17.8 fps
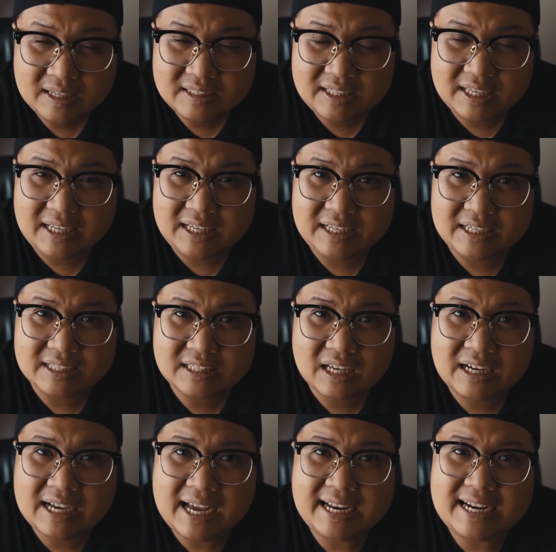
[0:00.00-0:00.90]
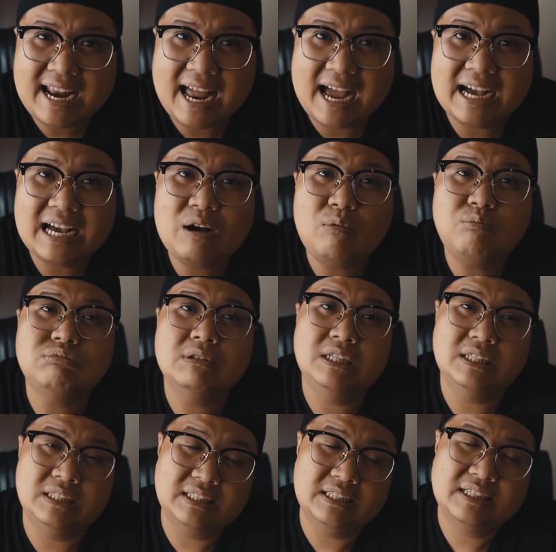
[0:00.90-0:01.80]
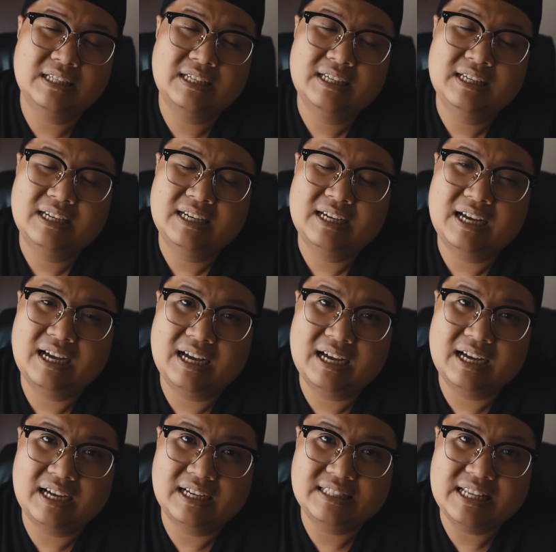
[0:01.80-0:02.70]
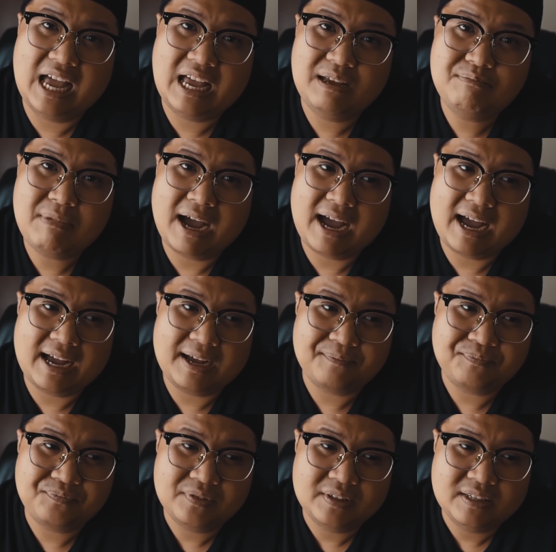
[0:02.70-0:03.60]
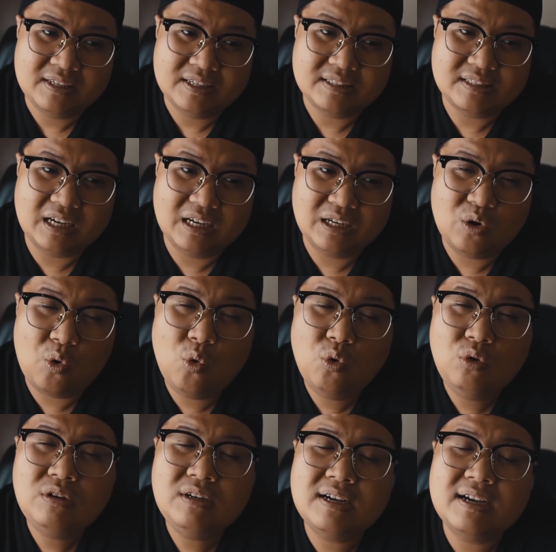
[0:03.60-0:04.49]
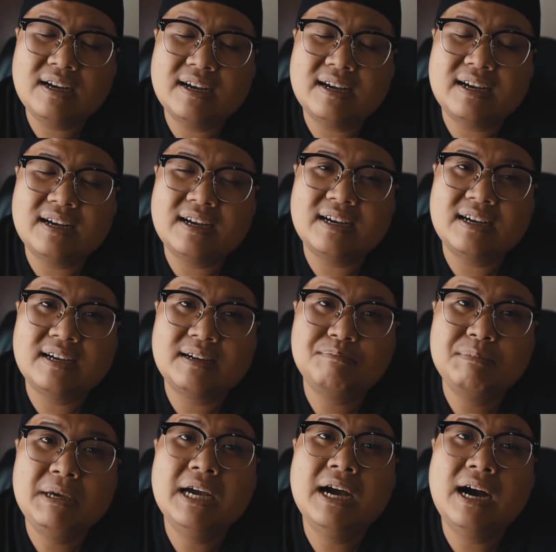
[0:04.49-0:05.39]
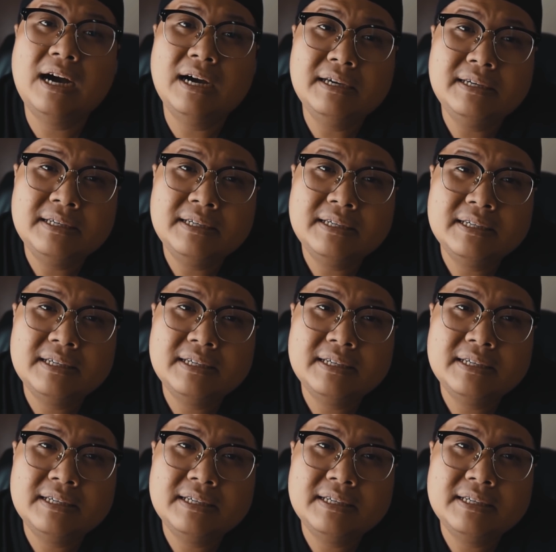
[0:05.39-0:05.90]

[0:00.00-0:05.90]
thì tân hay ra cái góc đường à, để mà tân uống à, bia hơi